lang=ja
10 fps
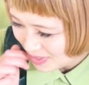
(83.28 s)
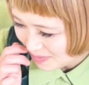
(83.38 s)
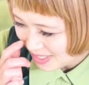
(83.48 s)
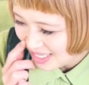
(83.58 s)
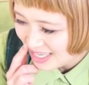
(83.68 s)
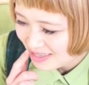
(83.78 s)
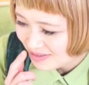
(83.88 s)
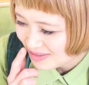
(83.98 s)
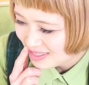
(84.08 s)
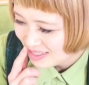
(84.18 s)
も島根県
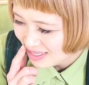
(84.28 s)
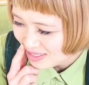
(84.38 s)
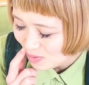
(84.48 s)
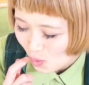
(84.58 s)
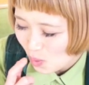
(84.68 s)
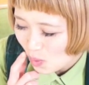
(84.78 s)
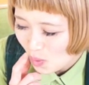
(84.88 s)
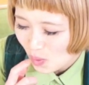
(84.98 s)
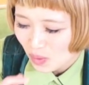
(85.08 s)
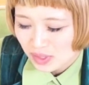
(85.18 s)
出身ですお